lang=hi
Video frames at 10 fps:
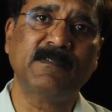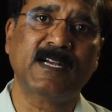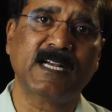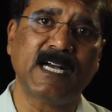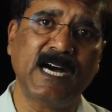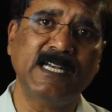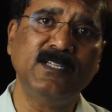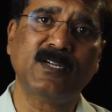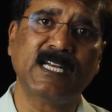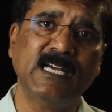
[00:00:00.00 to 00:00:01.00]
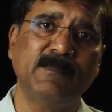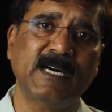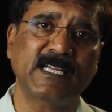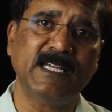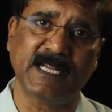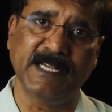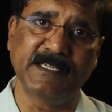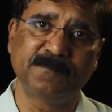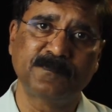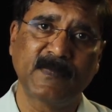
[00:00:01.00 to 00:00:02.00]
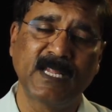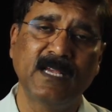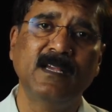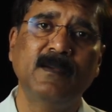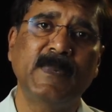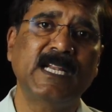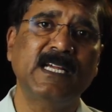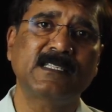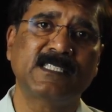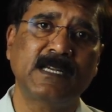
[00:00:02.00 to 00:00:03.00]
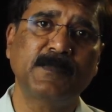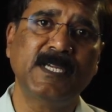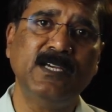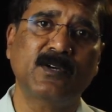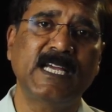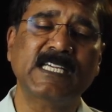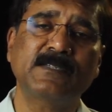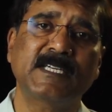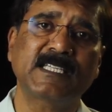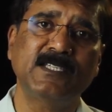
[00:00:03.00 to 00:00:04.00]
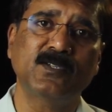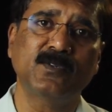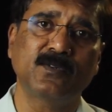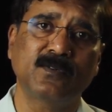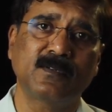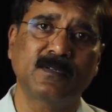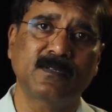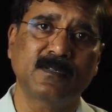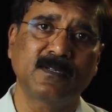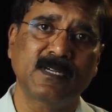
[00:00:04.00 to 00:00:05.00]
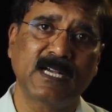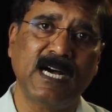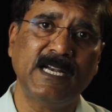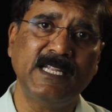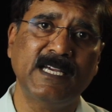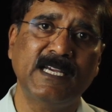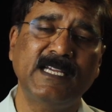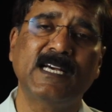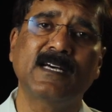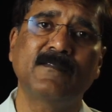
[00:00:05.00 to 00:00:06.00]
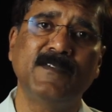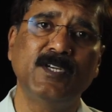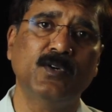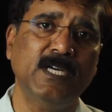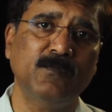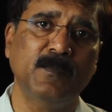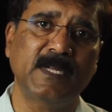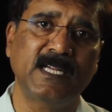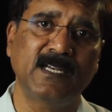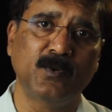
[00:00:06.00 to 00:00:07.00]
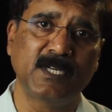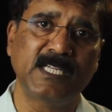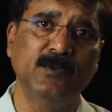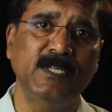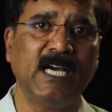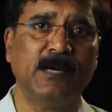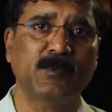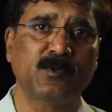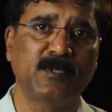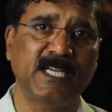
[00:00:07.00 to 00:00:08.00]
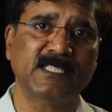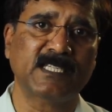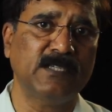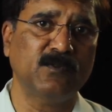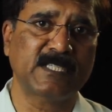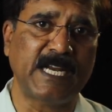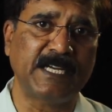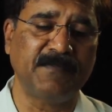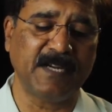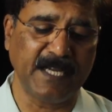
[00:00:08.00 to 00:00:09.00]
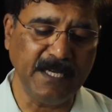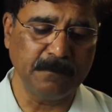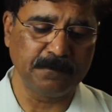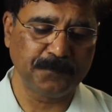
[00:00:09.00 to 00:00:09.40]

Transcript: सिर्फ कहानी और कथा मान के रखें मैंने जन्म की और नेक्स्ट बर्थ की जो कहानी है या वीडियो है वो मैंने लोड की हुई है आप उसको देख सकते हैं वो साइंटिफिक है